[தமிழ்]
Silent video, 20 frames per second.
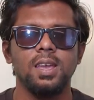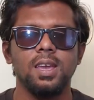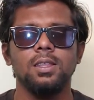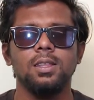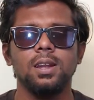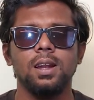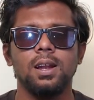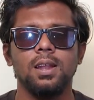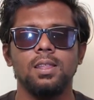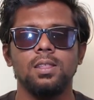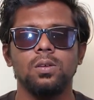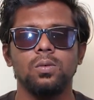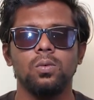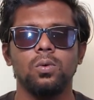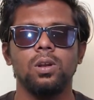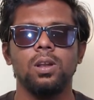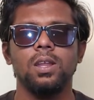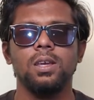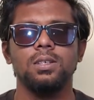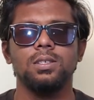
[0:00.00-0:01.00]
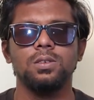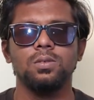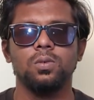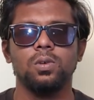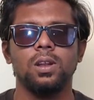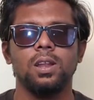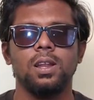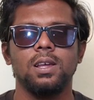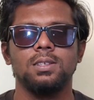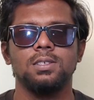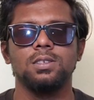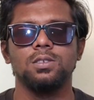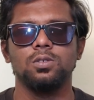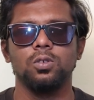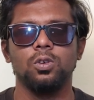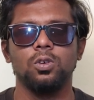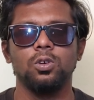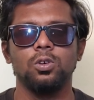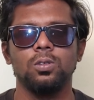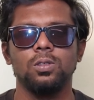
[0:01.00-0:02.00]
எதனால் இந்த ஒன் நேஷன் ஒன் எலெக்ஷன்
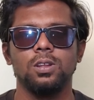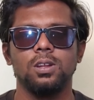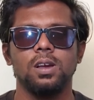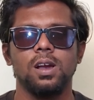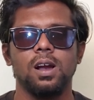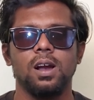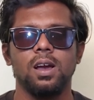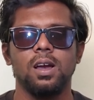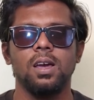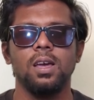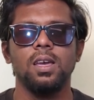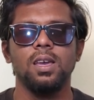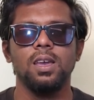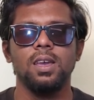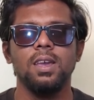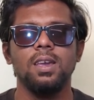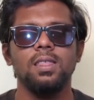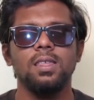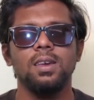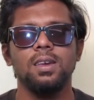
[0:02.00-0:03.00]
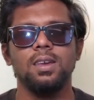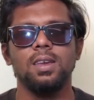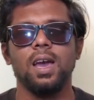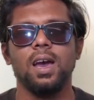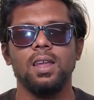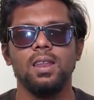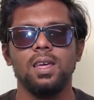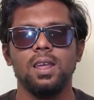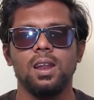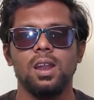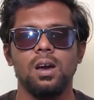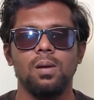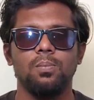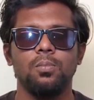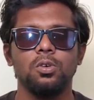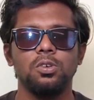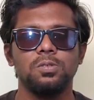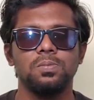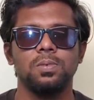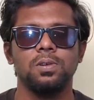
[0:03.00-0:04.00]
கொண்டு வந்திருக்காங்க இதை யார் யாரெல்லாம்
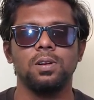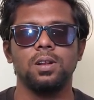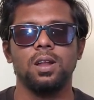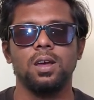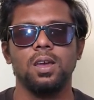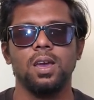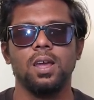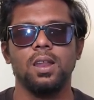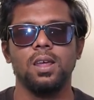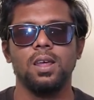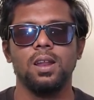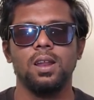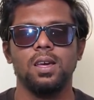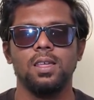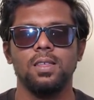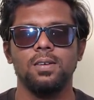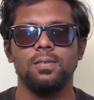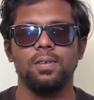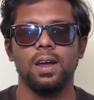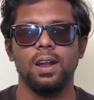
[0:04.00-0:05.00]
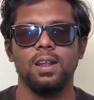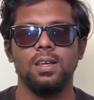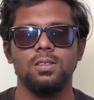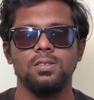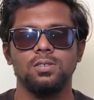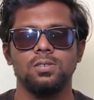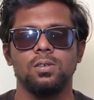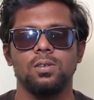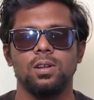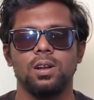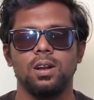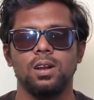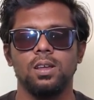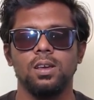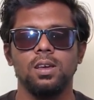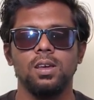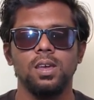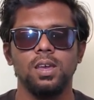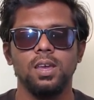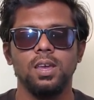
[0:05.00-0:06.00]
அப்போஸ் பண்ணுறா யார் யாரெல்லாம் இதை வேணான்னு
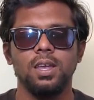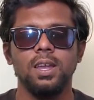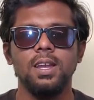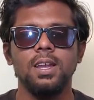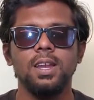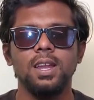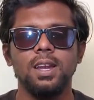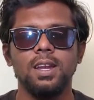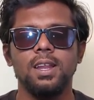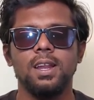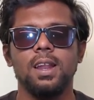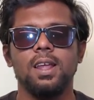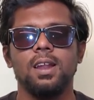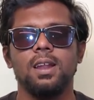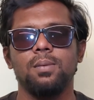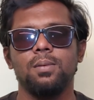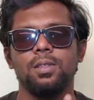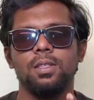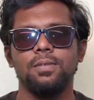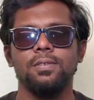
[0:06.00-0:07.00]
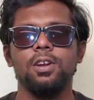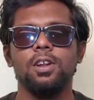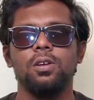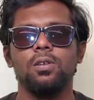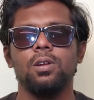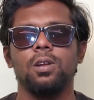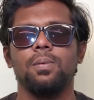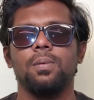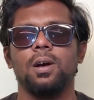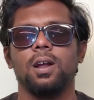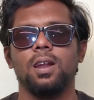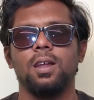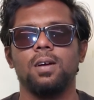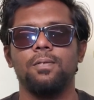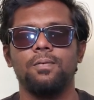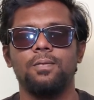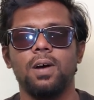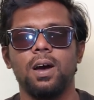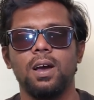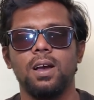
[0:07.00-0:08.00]
சொல்கிறான்னு இன் டீட்டெயிலாக நம்ம இந்த வீடியோக்குள்ளே
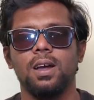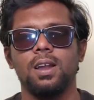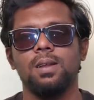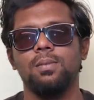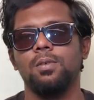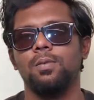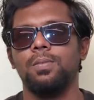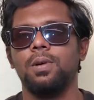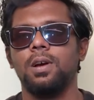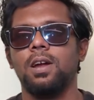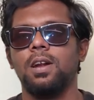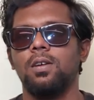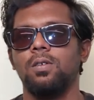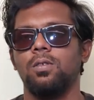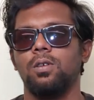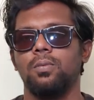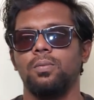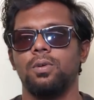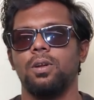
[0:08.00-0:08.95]
பார்க்கலாம் வாங்க நம்ம இப்போ கடை உள்ளே